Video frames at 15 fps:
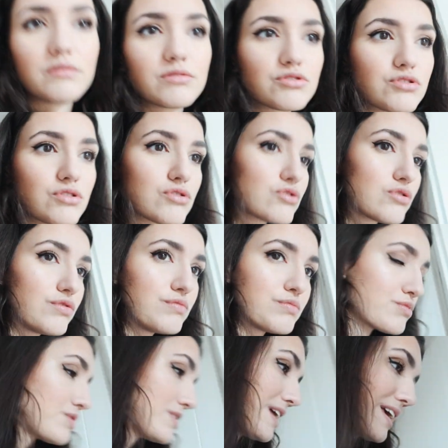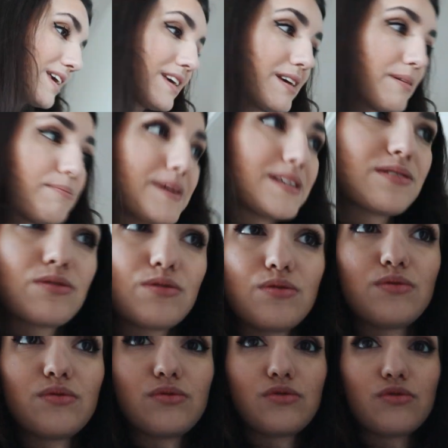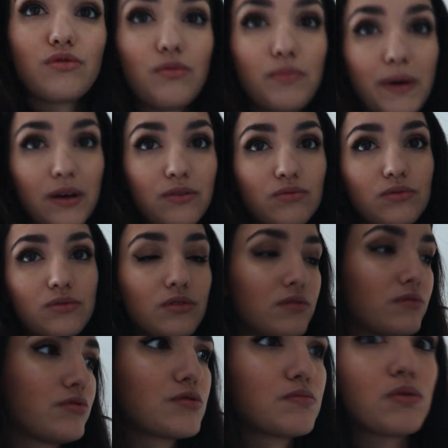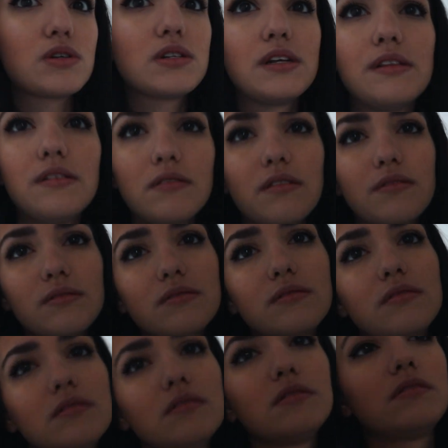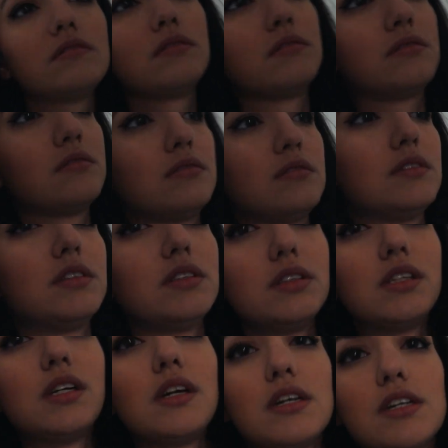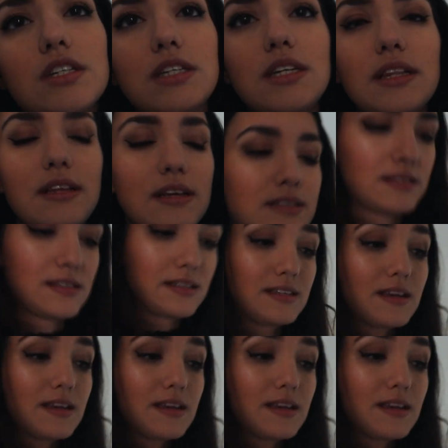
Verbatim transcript: Faut juste que je trouve mon sac parce que je le perds tout le temps. Faut que je me brosse les dents avant. Oh, je déteste.